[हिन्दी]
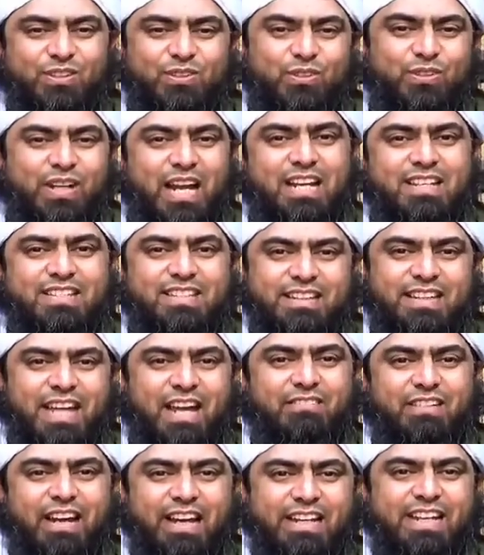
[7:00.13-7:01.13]
तो तूने
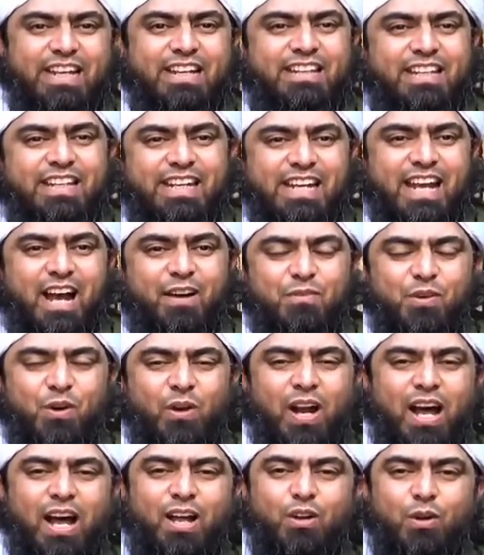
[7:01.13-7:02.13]
इज्जतें वेल की थी कि हम
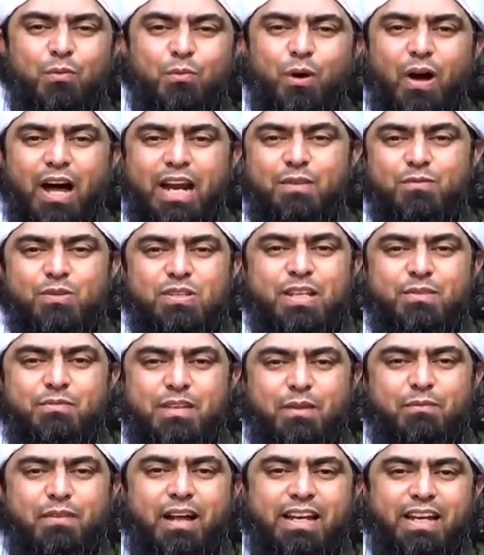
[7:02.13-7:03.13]
कुरान और बुखारी मुस्लिम
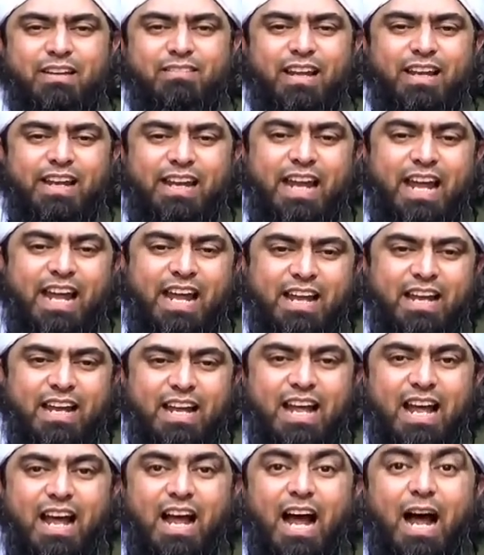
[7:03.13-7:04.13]
के मानने वाले हैं
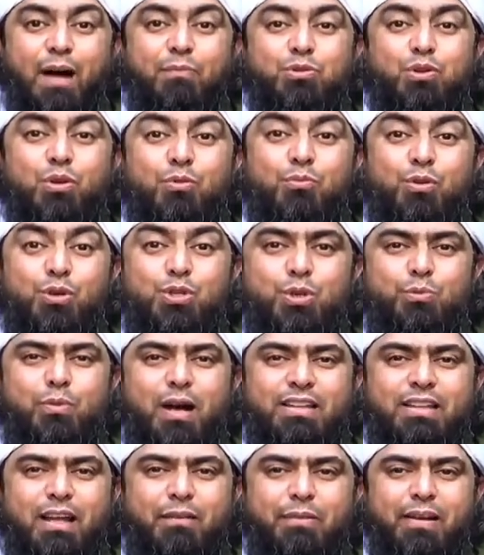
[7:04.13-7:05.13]
अब तू मुंह
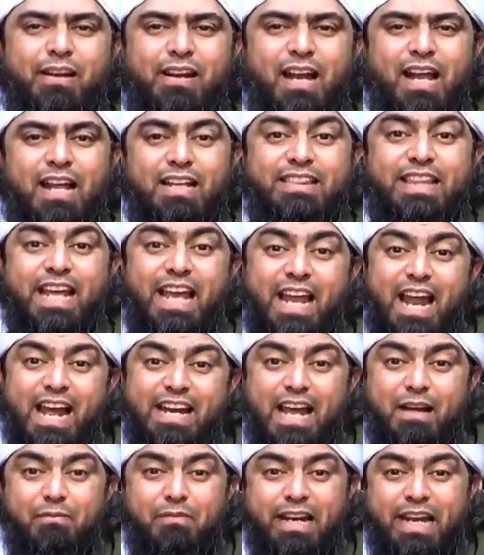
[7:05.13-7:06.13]
छुपाता फिर रहा है तेरा
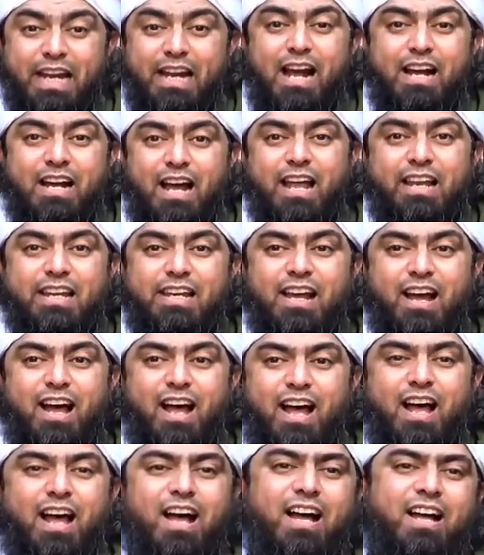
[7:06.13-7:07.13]
क्या बनेगा कालिया
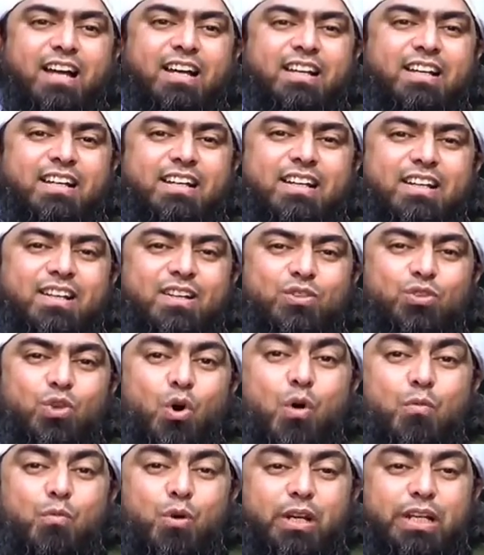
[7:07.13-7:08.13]

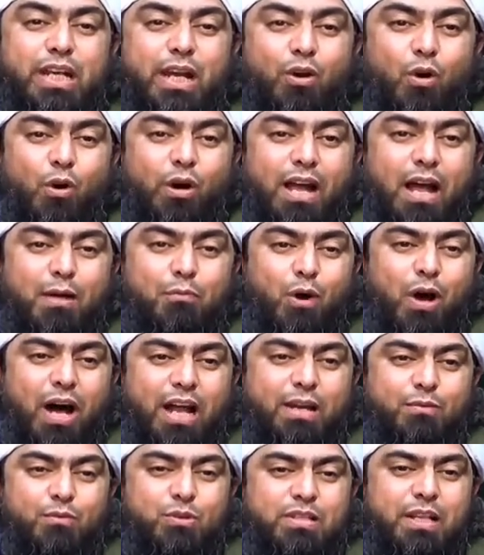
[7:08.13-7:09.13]
तो मुनकर हो गया
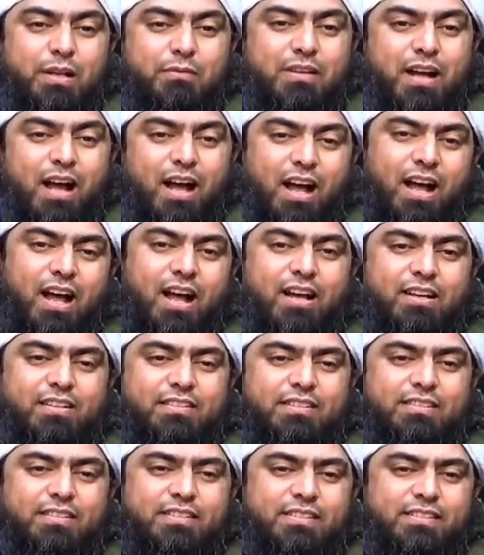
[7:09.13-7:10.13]
बुखारी मुस्लिम का
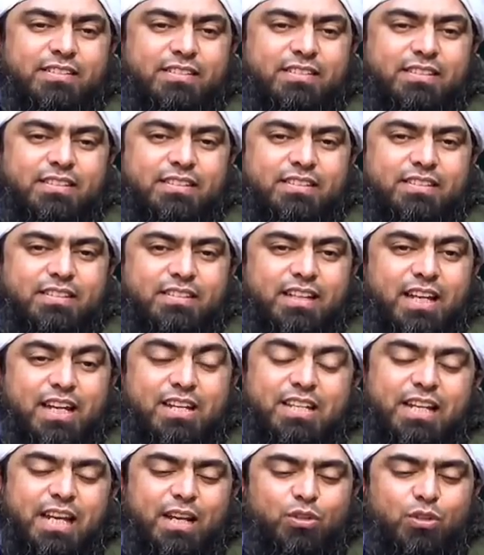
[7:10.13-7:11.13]

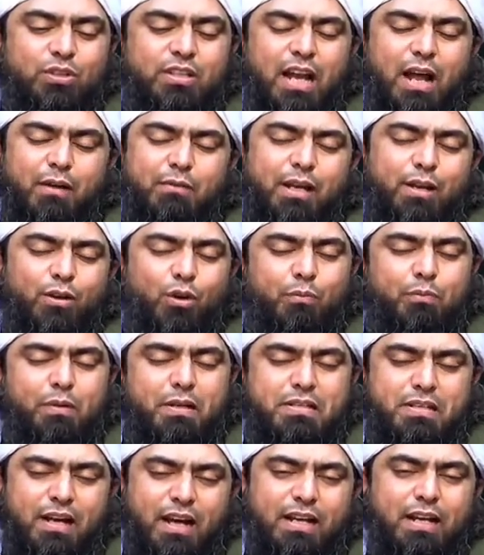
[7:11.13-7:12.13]
इसलिए तो जनाब ये लोग
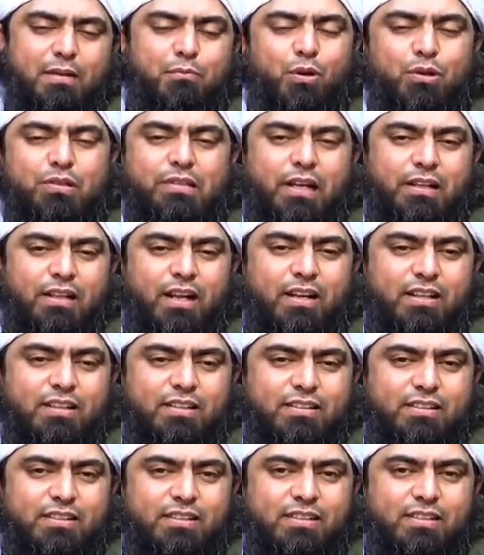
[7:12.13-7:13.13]
परेशान है बहुत ज्यादा
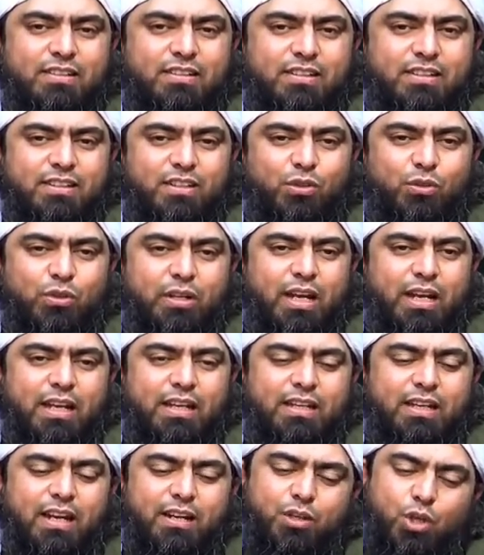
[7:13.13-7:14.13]
क्योंकि
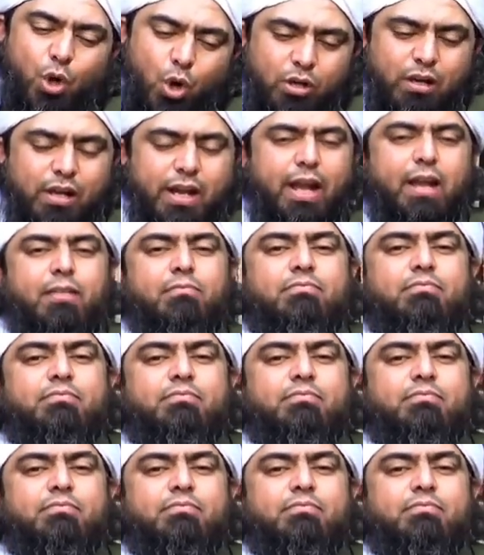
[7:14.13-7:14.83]
ये ठुक गए